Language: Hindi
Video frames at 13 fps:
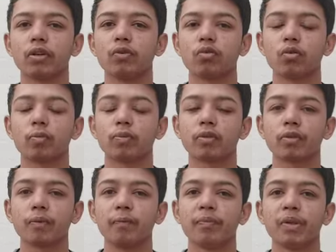यूट्यूब
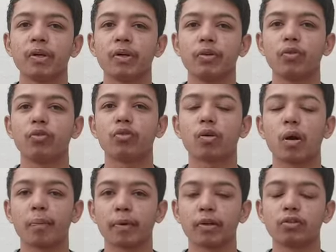यूट्यूब
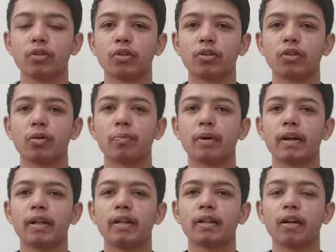आपकी जो है तो
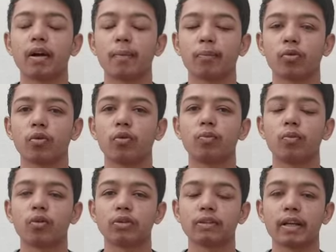पहले आपको
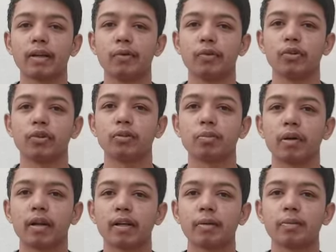बहुत सारी वीडियोस
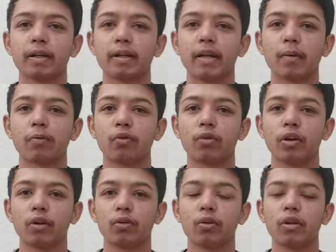बनानी पड़ेंगी आपको
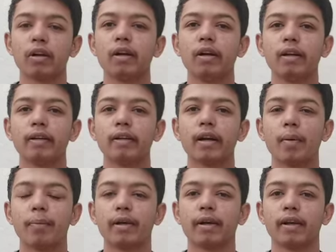रेगुलर यहाँ
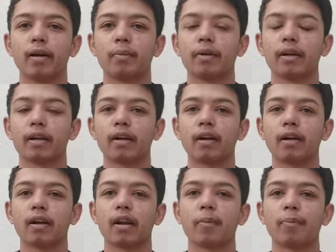पे रहना पड़ेगा
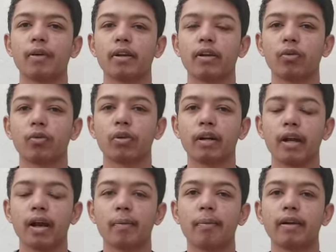अगर आपने रेगुलर
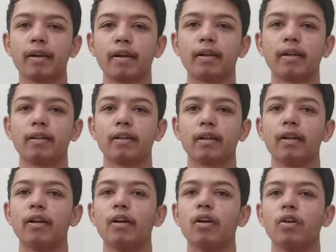यहाँ पे नहीं रहते
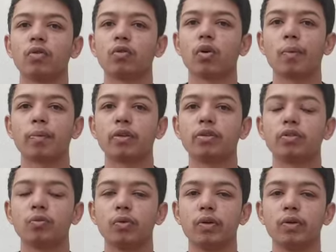तो आपकी जो
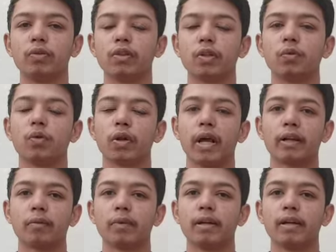वीडियोस है वो रैंक
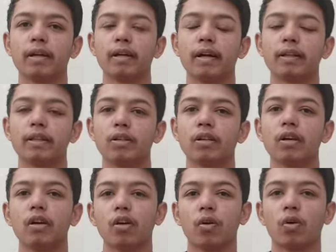में नहीं आती
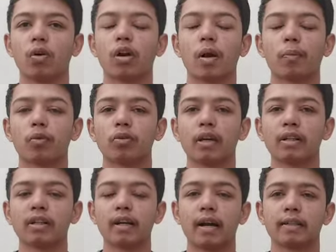और आपको
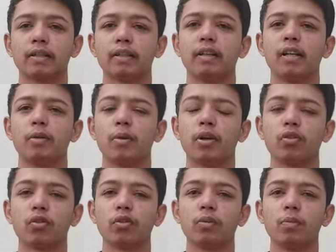ज़्यादा यहाँ से
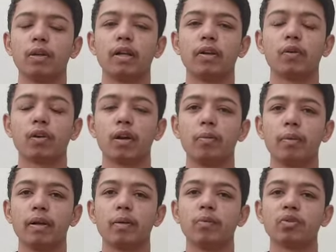यूट्यूब भी नहीं होना
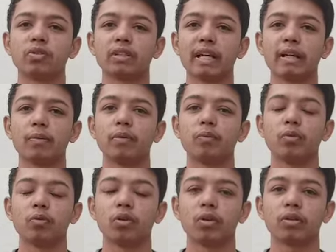मैंने बहुत सारी
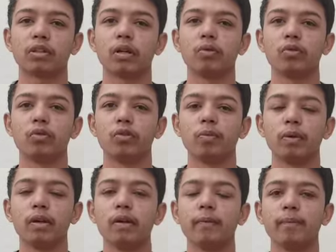मोटिवेशनल वीडियो भी
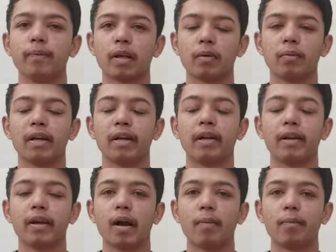बनाई है
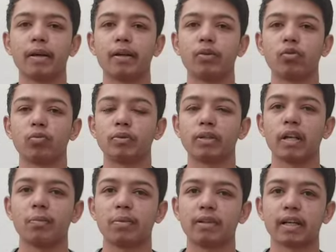आप मेरे यूट्यूब चैनल
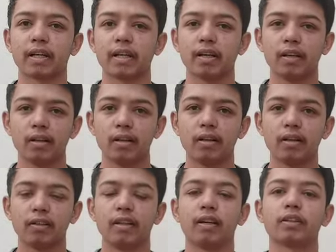पर जाके
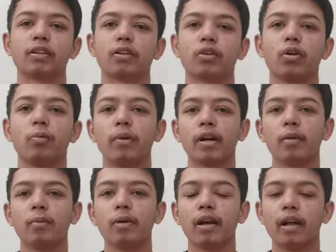देख सकते हो मैं
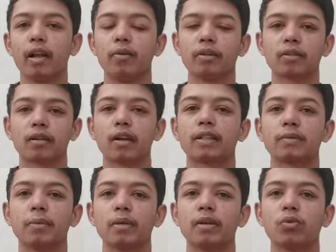अभी एलेवंथ क्लास
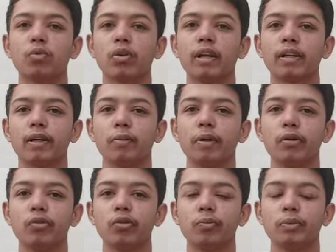में ही हूँ लेकिन मैंने
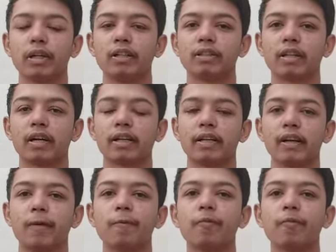यूट्यूब चैनल स्टार्ट किया